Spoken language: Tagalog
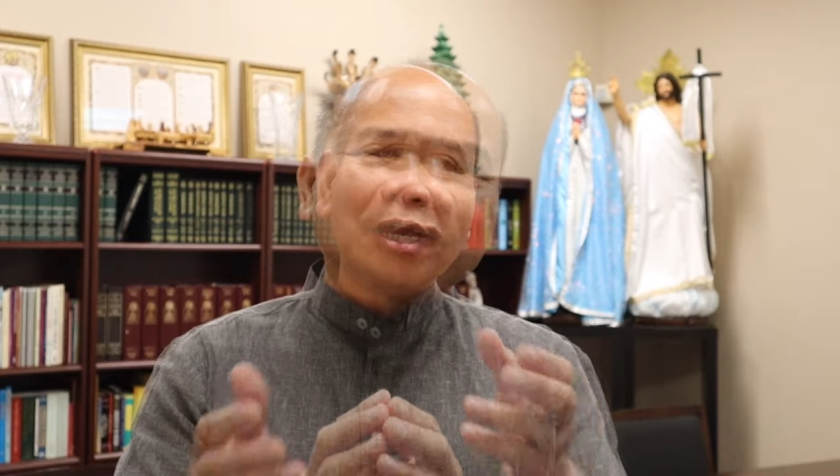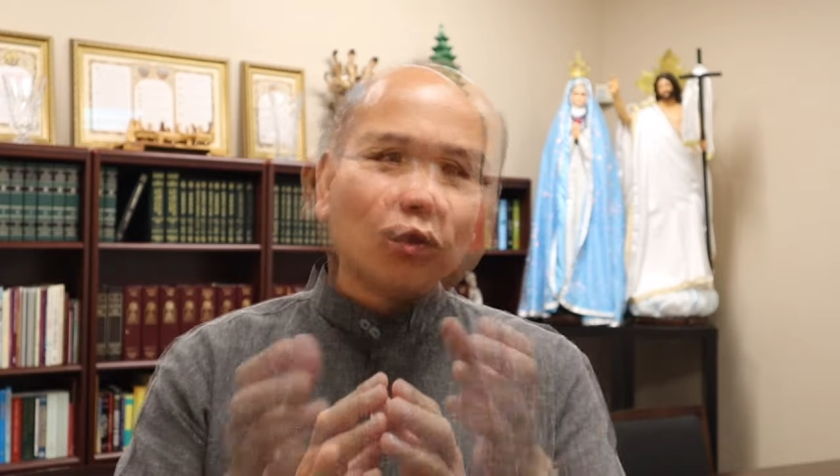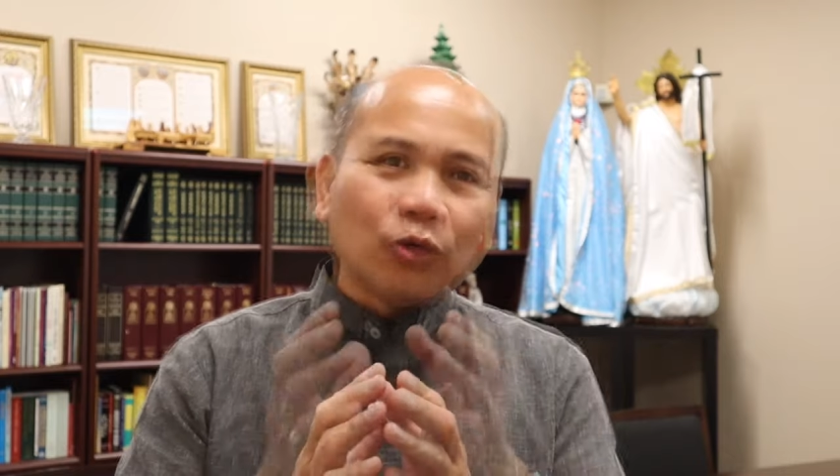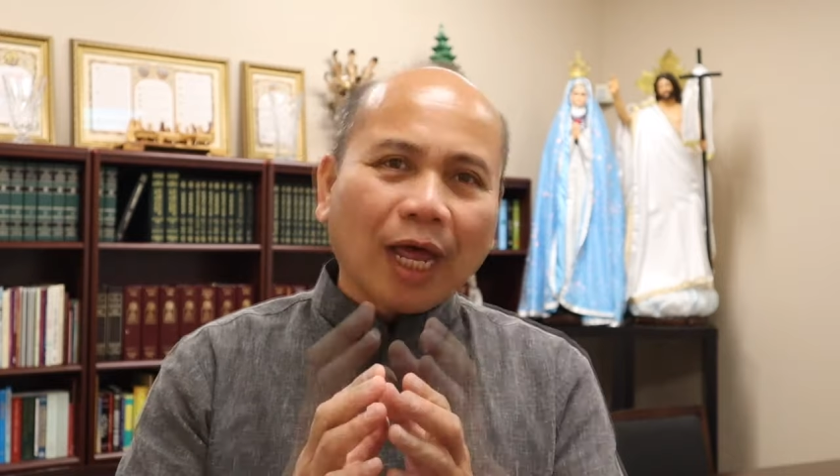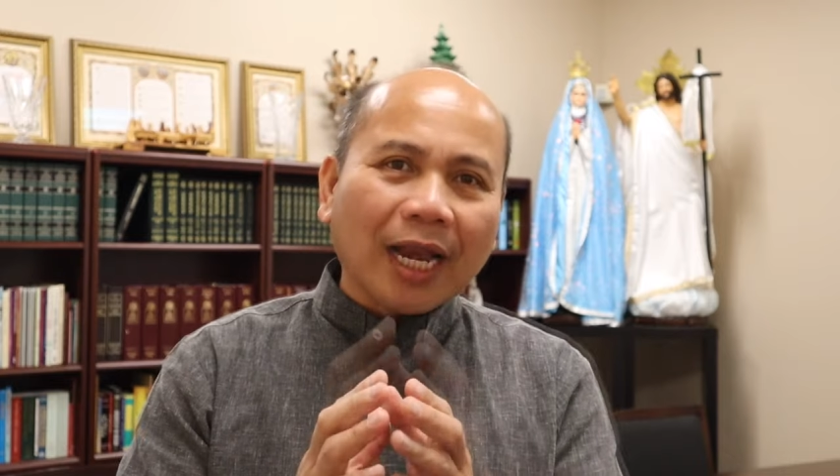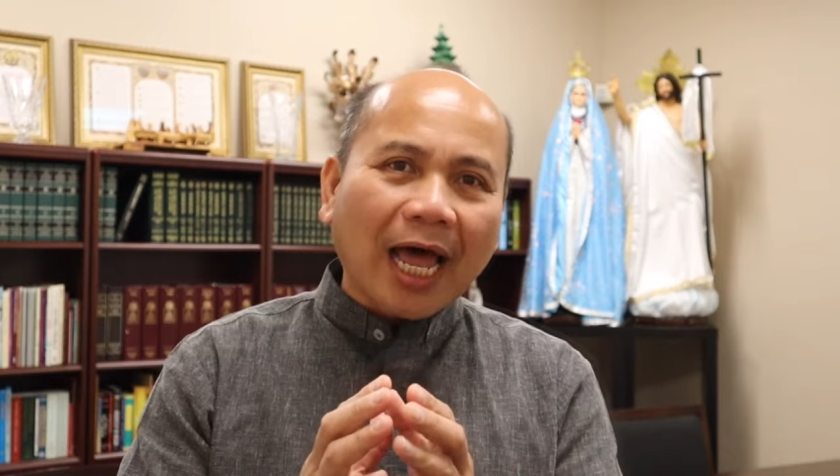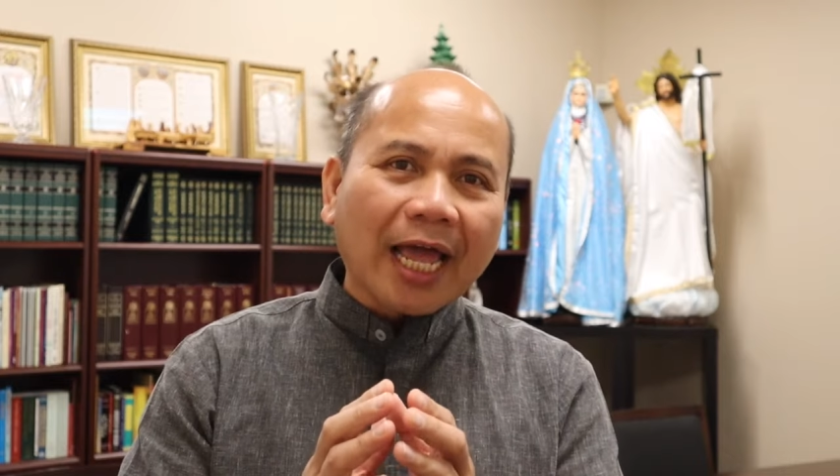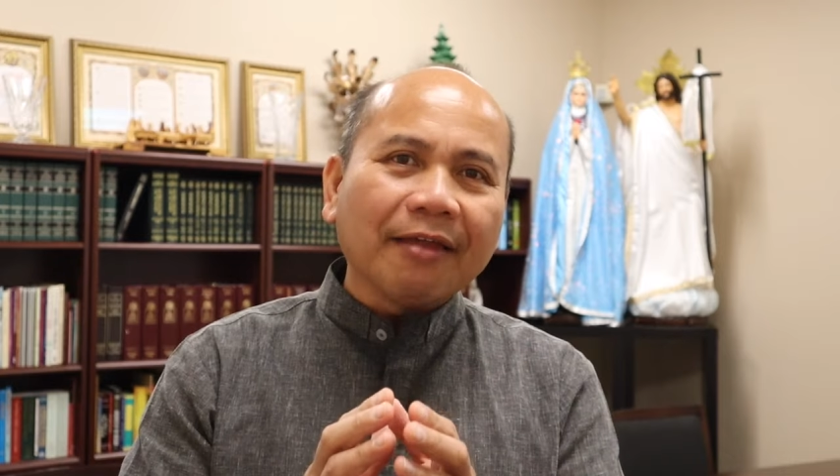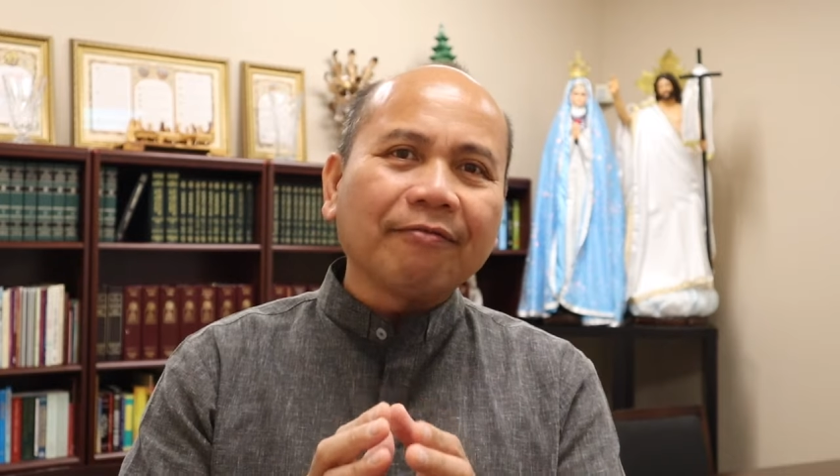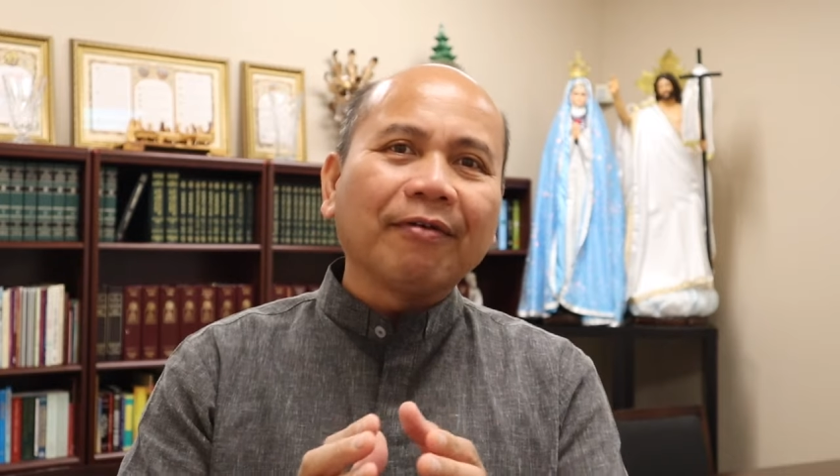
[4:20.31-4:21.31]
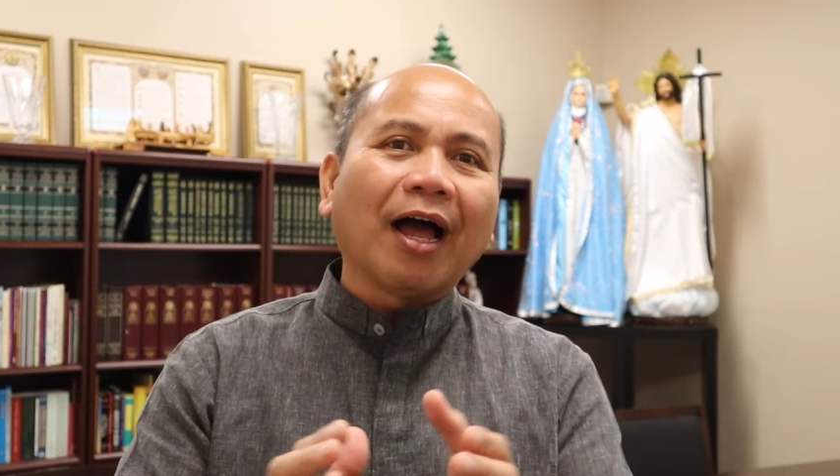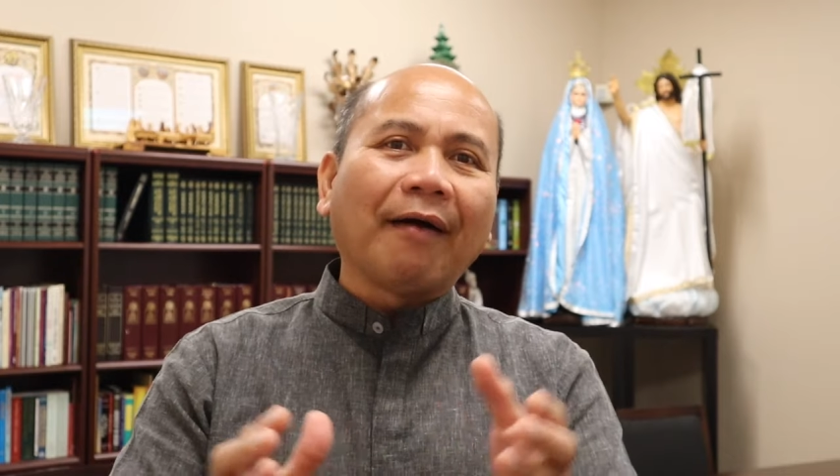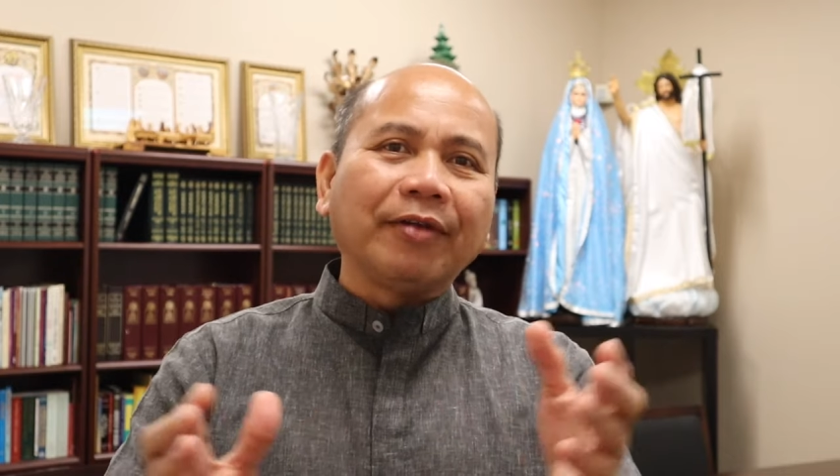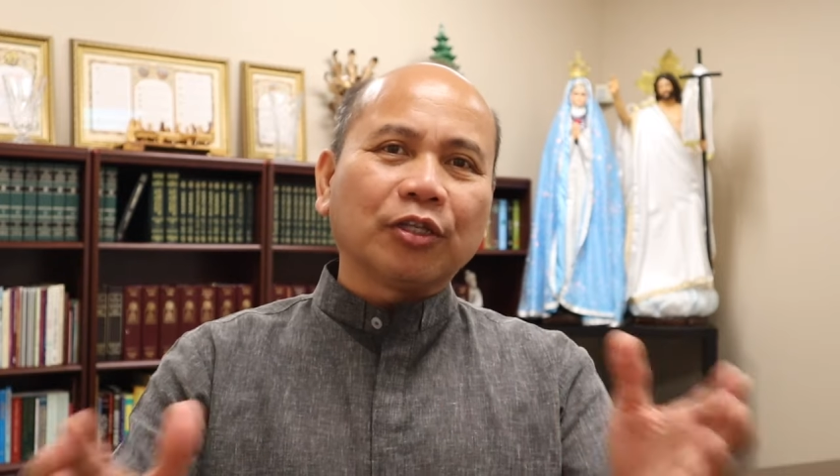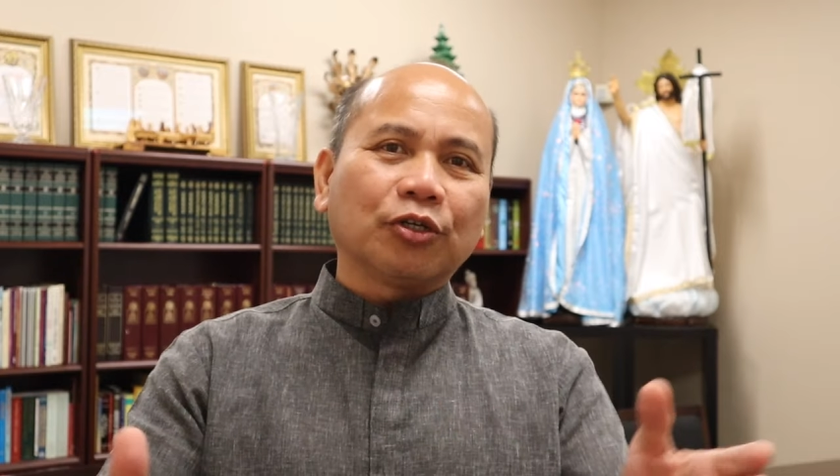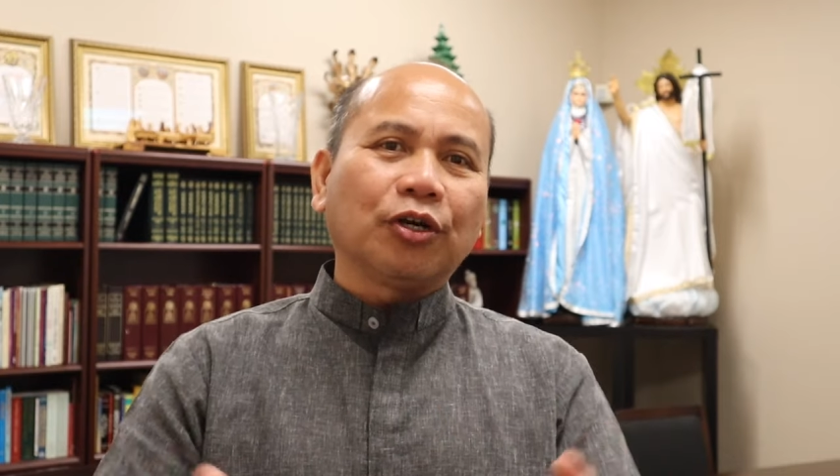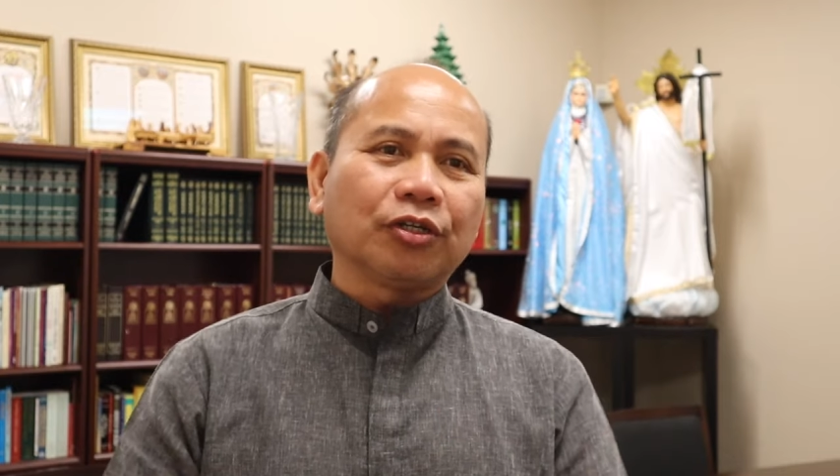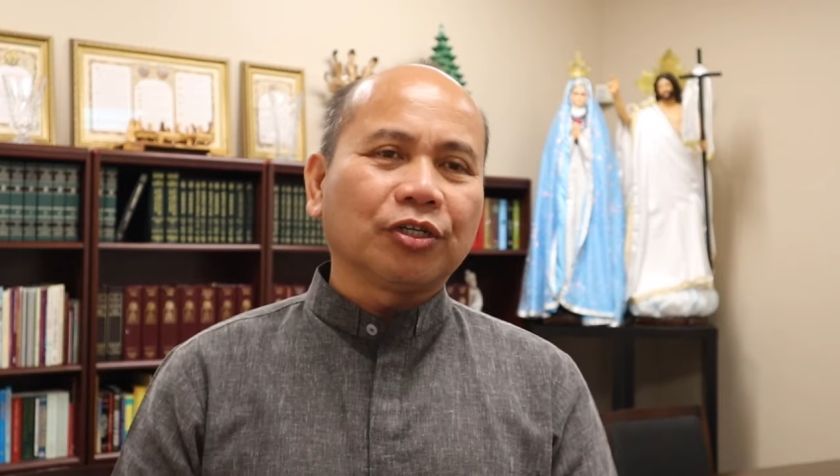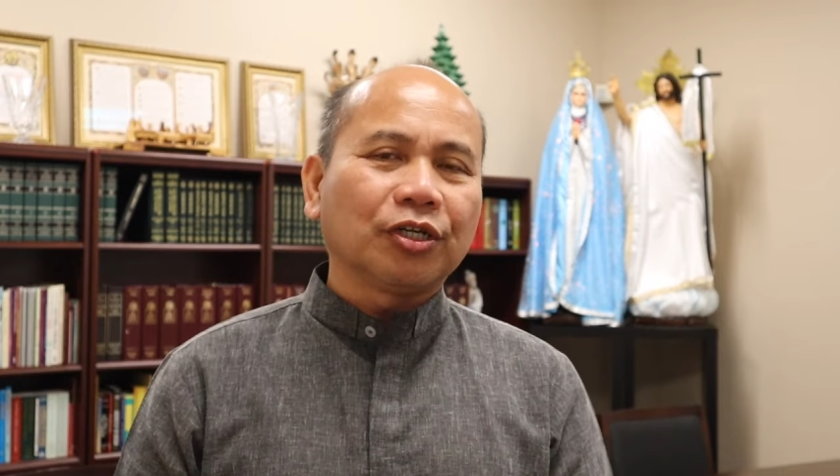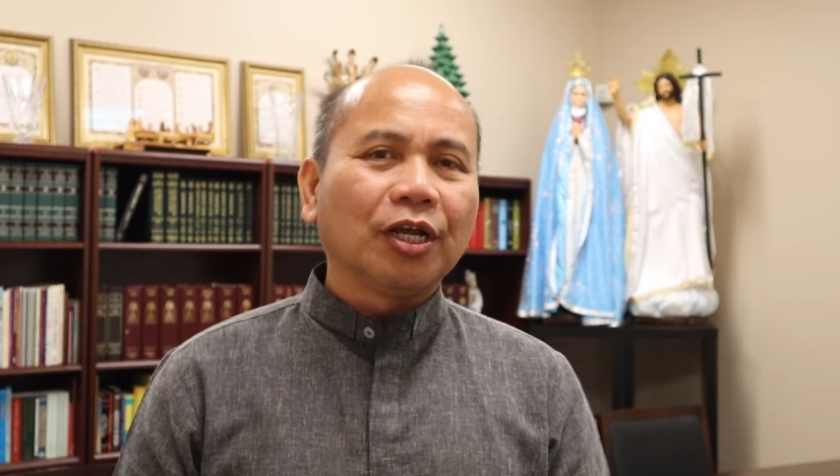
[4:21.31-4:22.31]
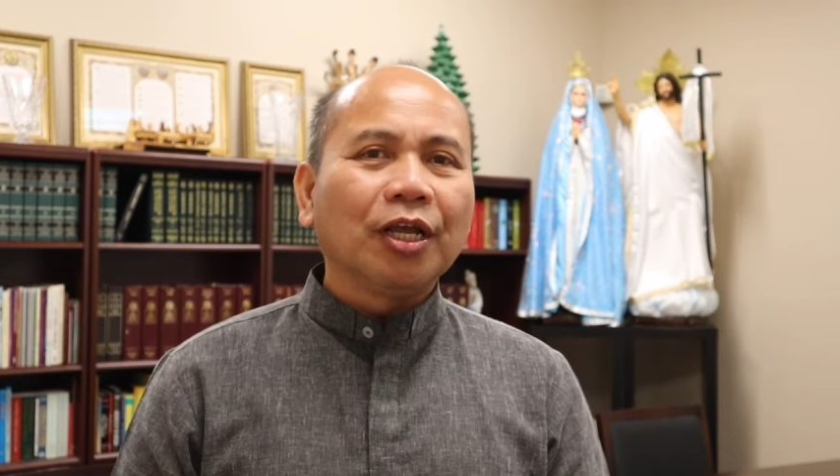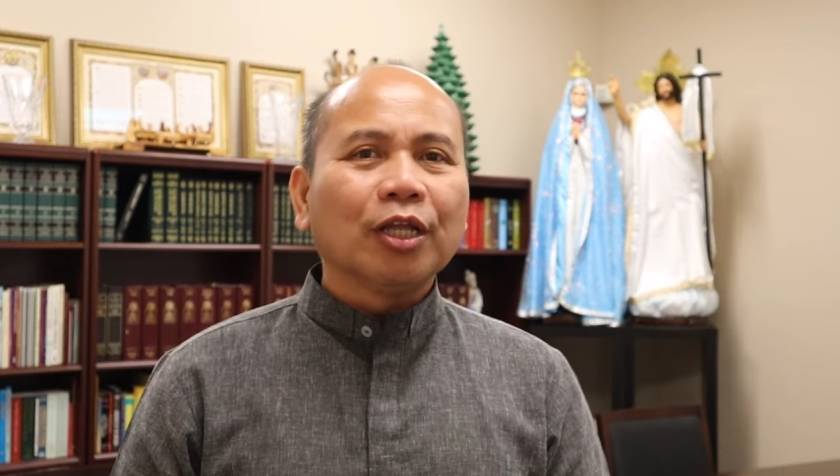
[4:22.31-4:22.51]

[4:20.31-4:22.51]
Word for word: to the life of the church,